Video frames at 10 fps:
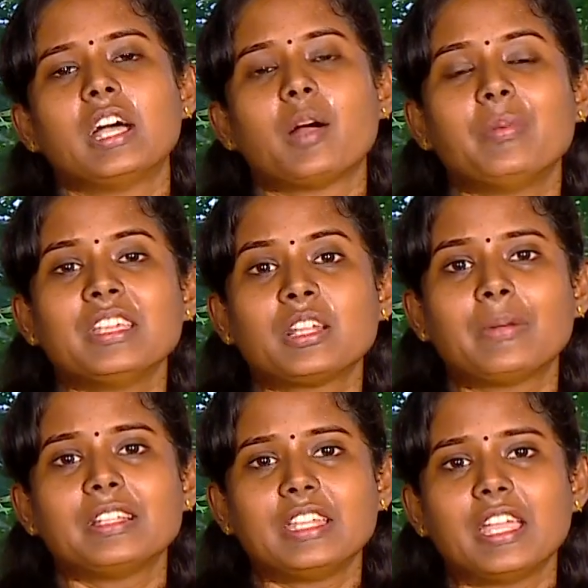அப்படிங்கிற
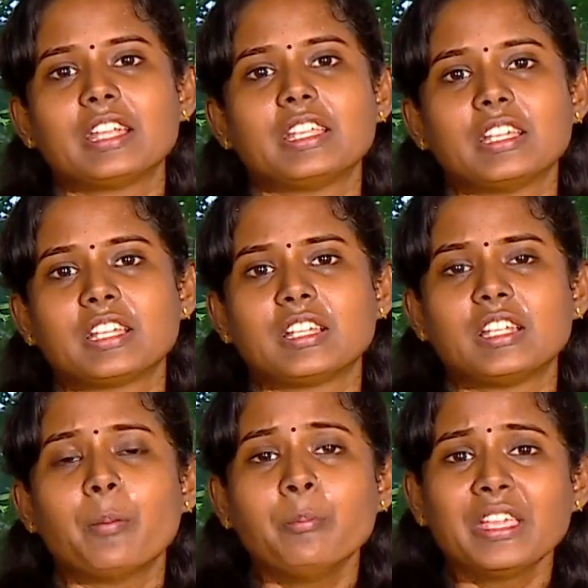மாதிரியான
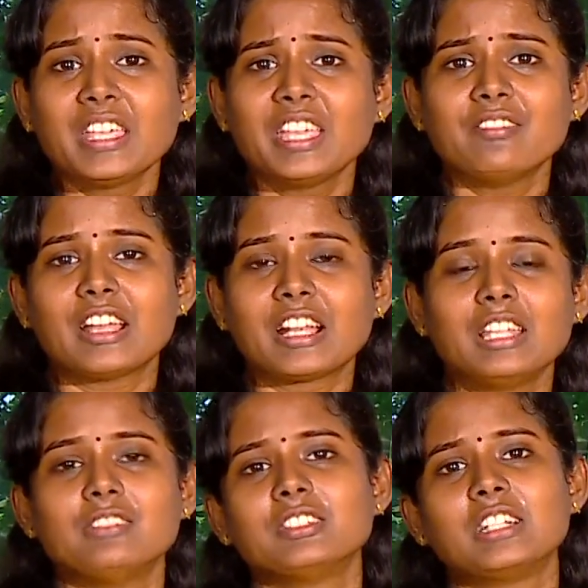நம்பிக்கை
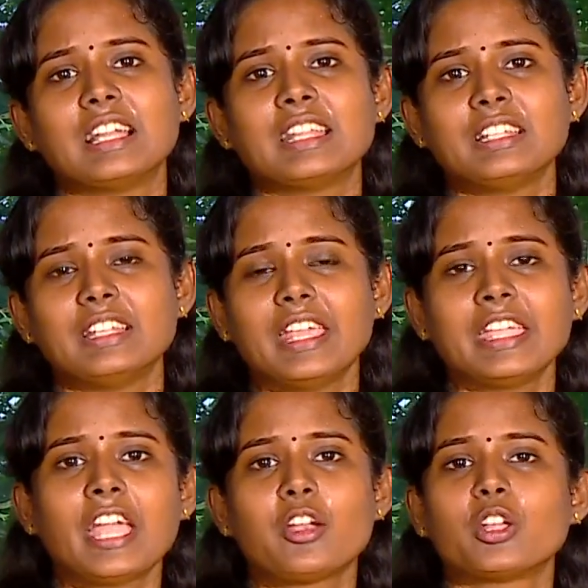அளவுக்கான அந்த டே
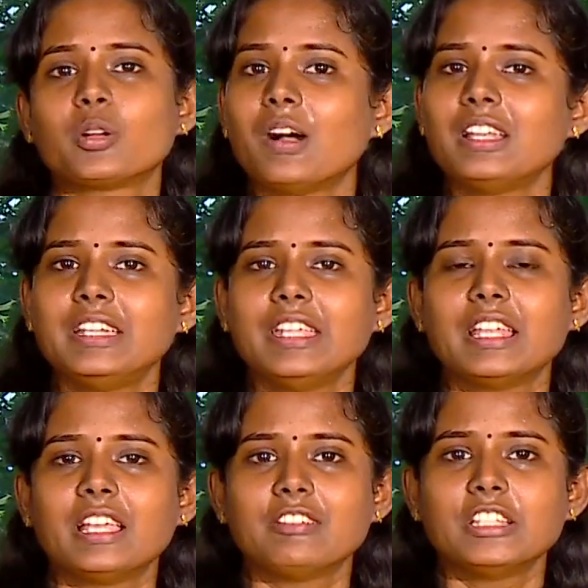கேரோட குவாலிட்டி
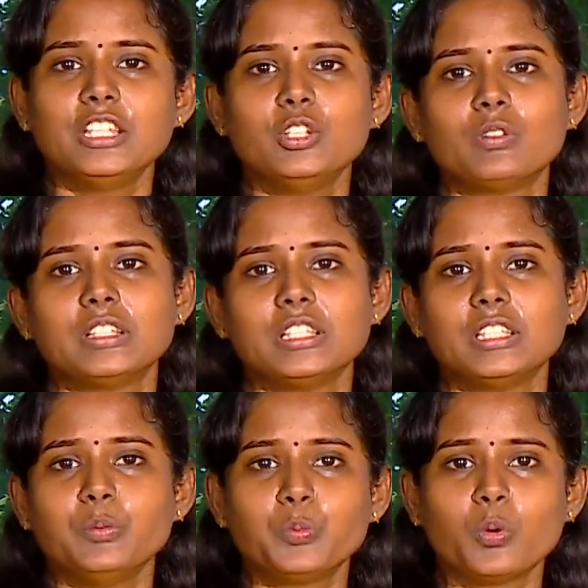எல்லாம் வந்து இன்னும் வந்து
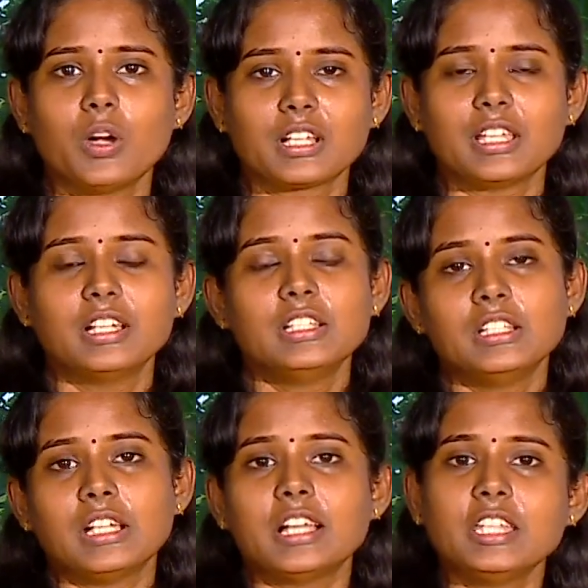இம்ப்ரூவ் ஆகலை
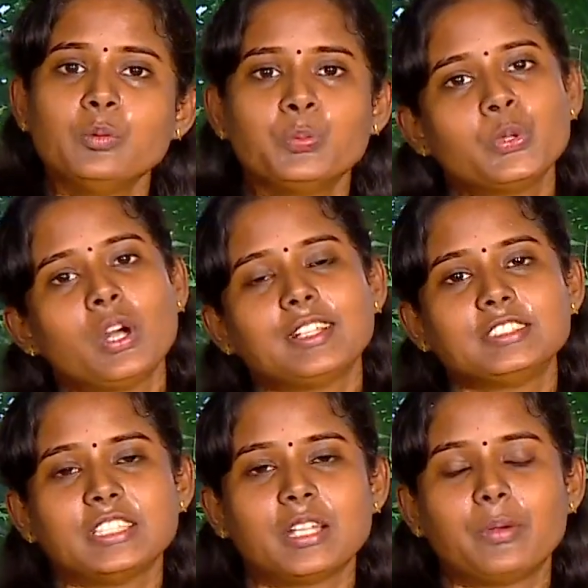அது இம்ப்ரூவ்
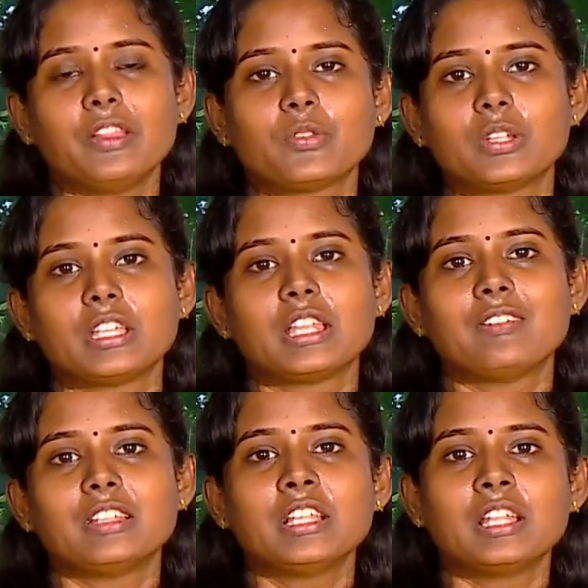ஆச்சு அப்படின்னு
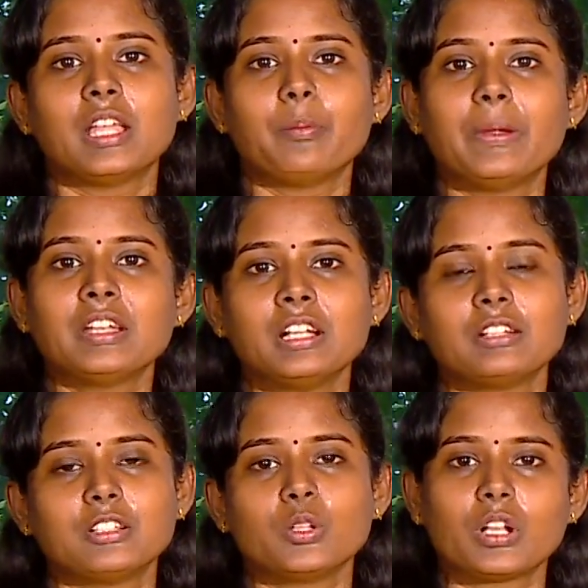சொன்னீங்கன்னா வந்து அந்த
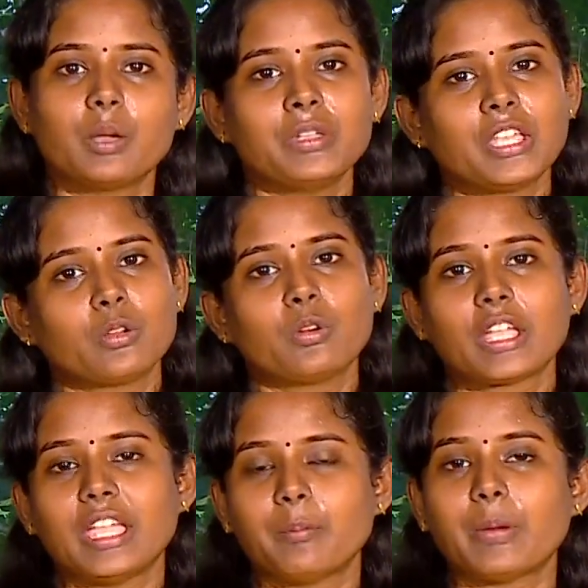பெண்களுக்கு வந்து ஒரு நம்பிக்கை இருக்கும்
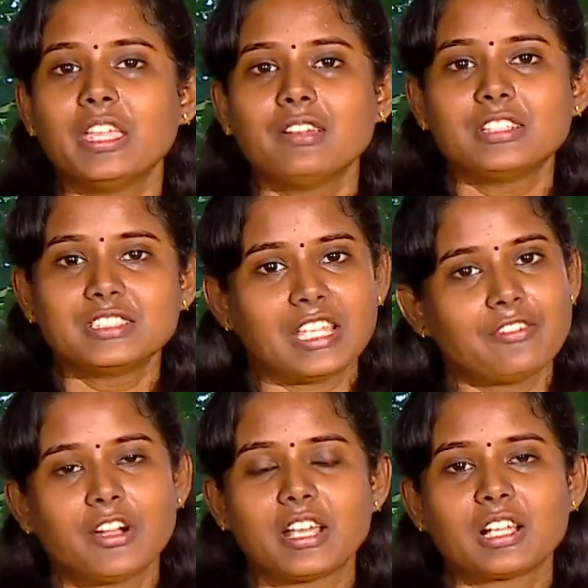ஓகே என் பையன் வந்து
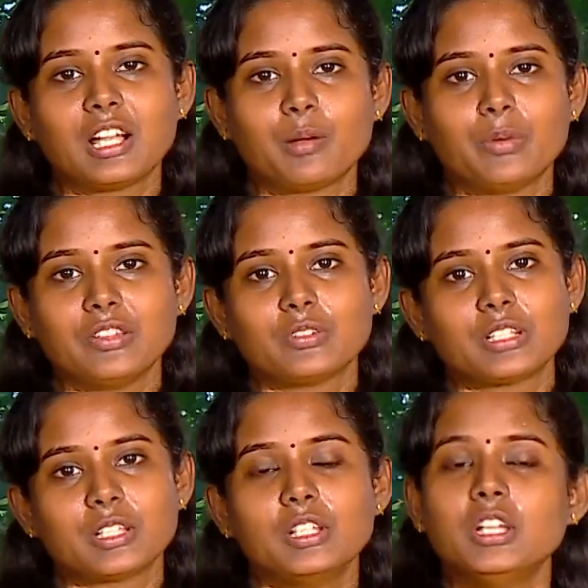சேஃபாக இருக்கான் அப்படின்னு
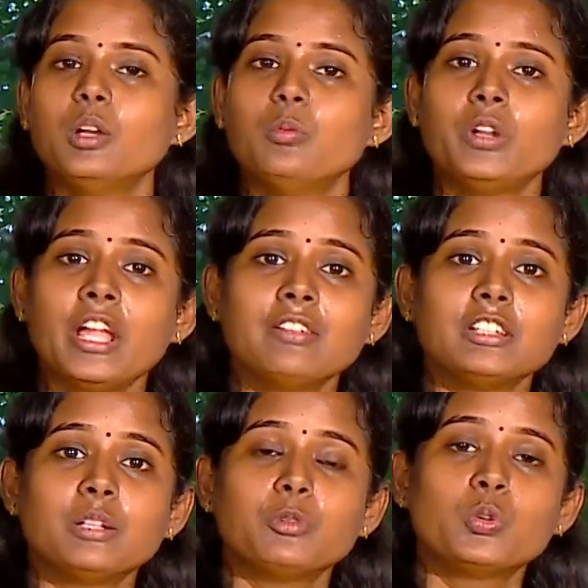சொல்லிட்டு முன்னாடி
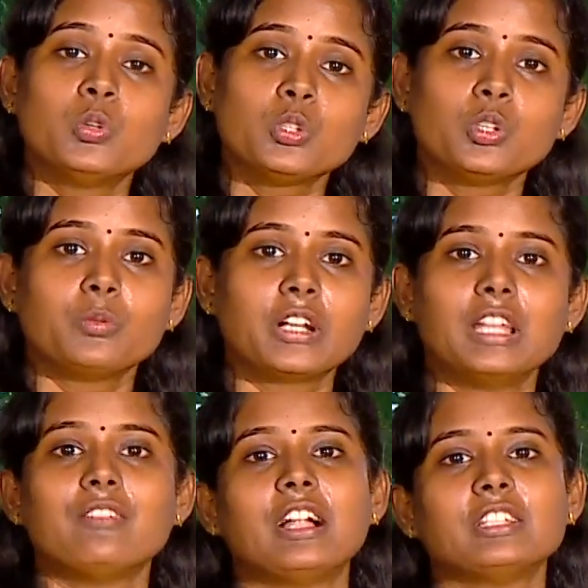வந்து நம்ம கூட்டு
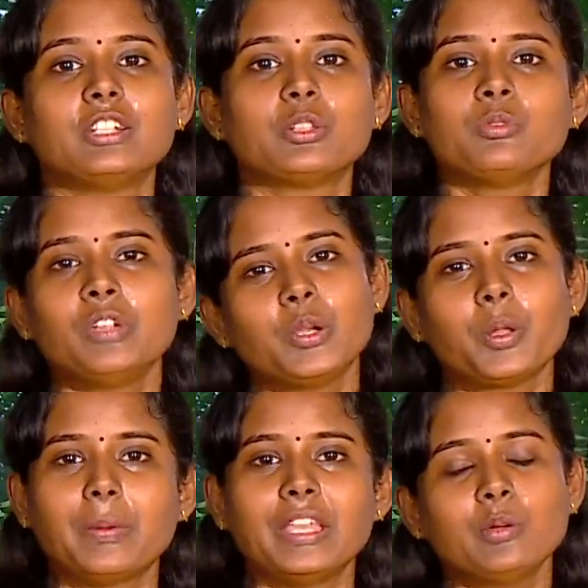குடும்பங்களில் வாழ்ந்துட்டு இருந்தோம்
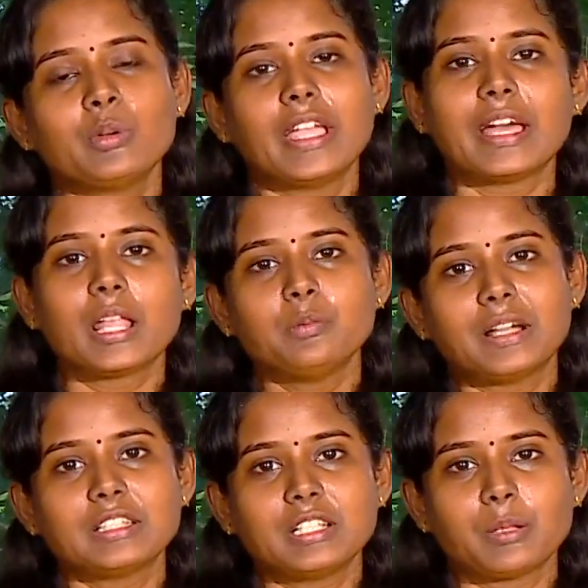வீட்டோட பெரியவங்க யாராவது
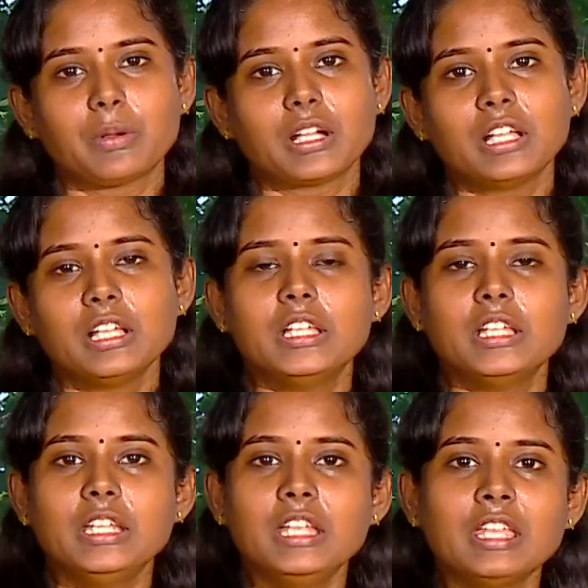பார்த்துக்கிட்டு இருப்பாங்க
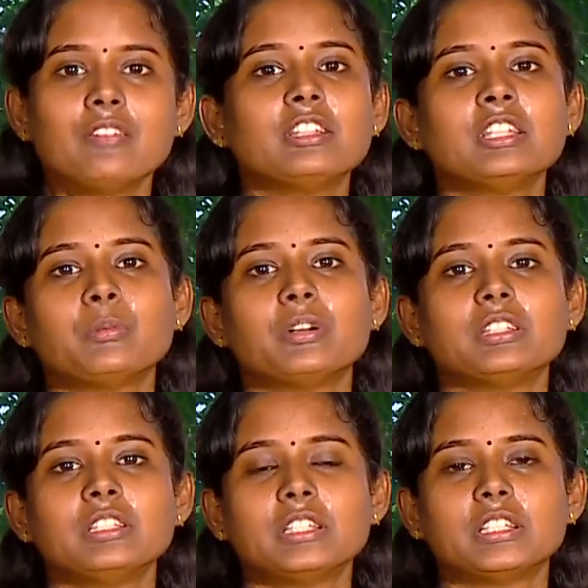இன்றைக்கி வந்து நம்ம
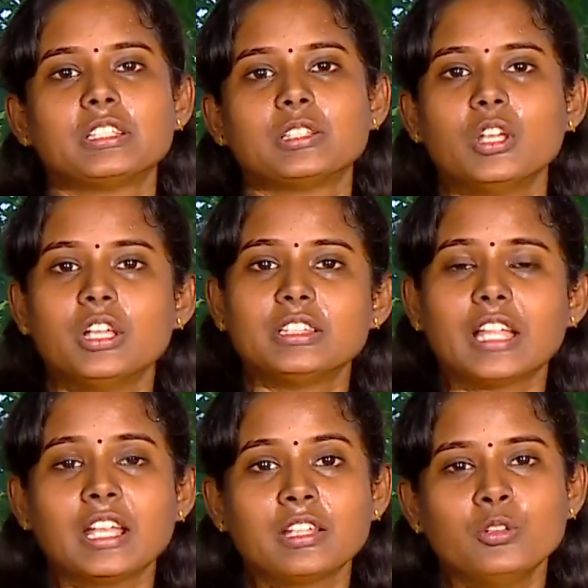வந்து
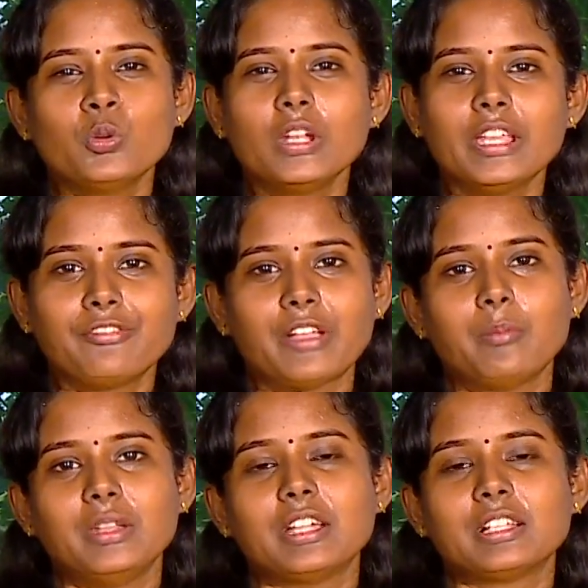த நியூக்ளியர்
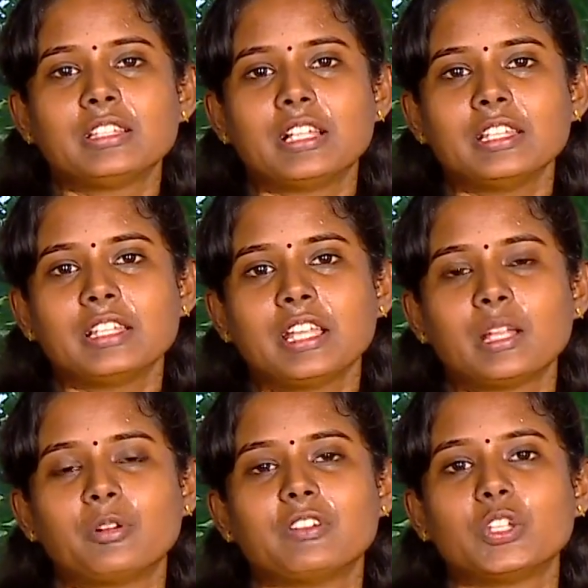ஃபேமிலி அதாவது
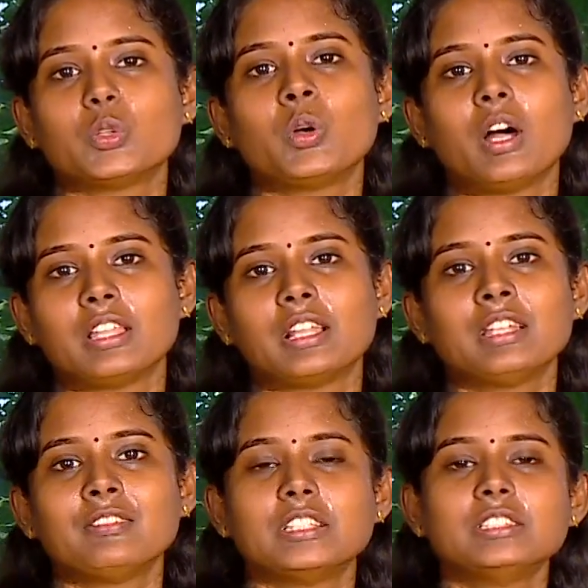தனித்தனியாக நம்ம வந்துட்டோம்
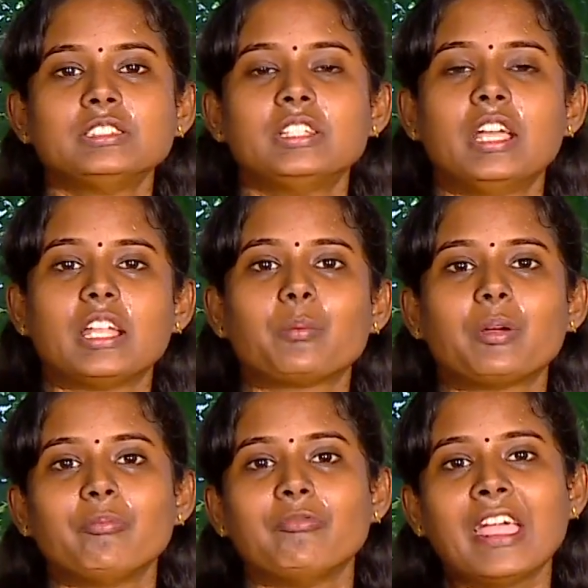அதனால் வந்து
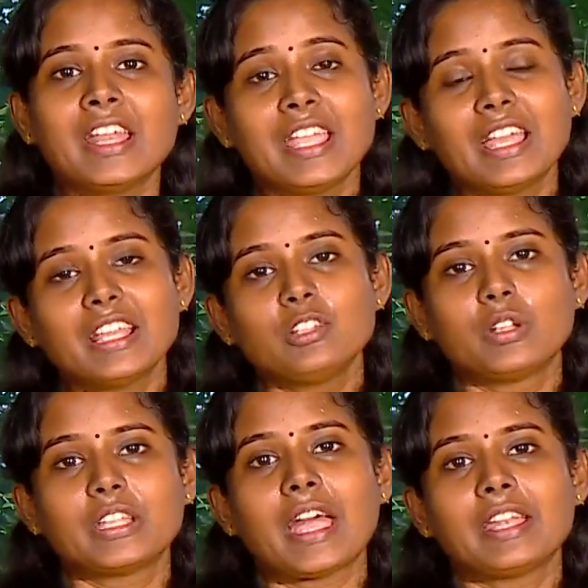நம்ம வேறு
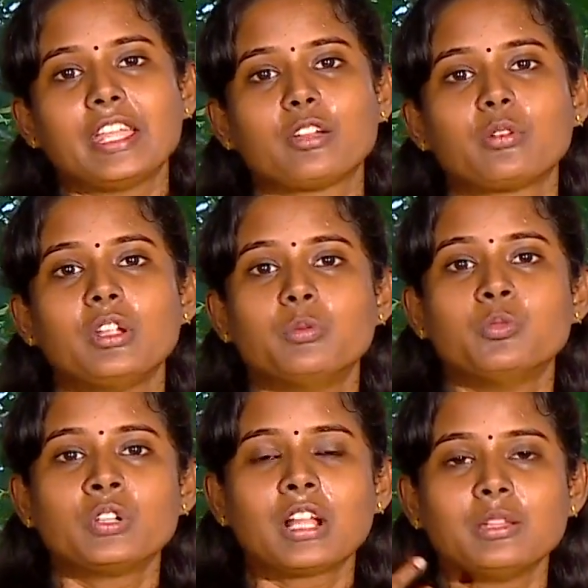யாரையாவது ஒரு கேர்டேக்கரோ இல்லை
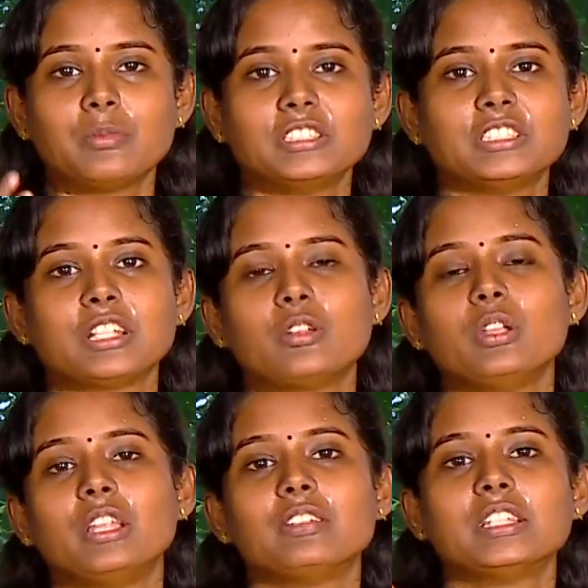மூன்றாவது மனுஷங்களோ
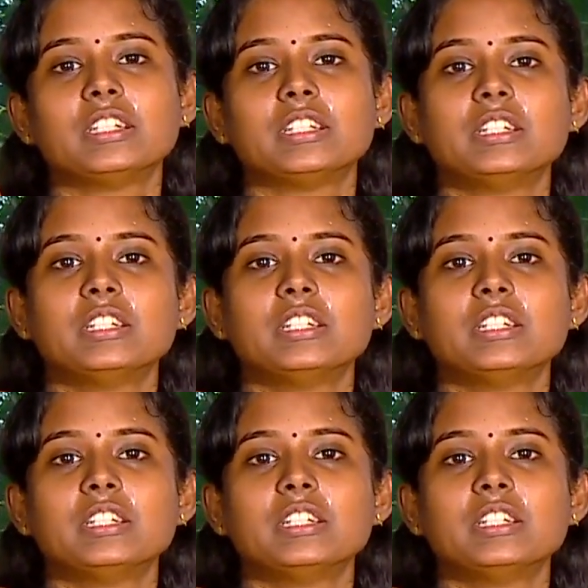இல்லை வந்து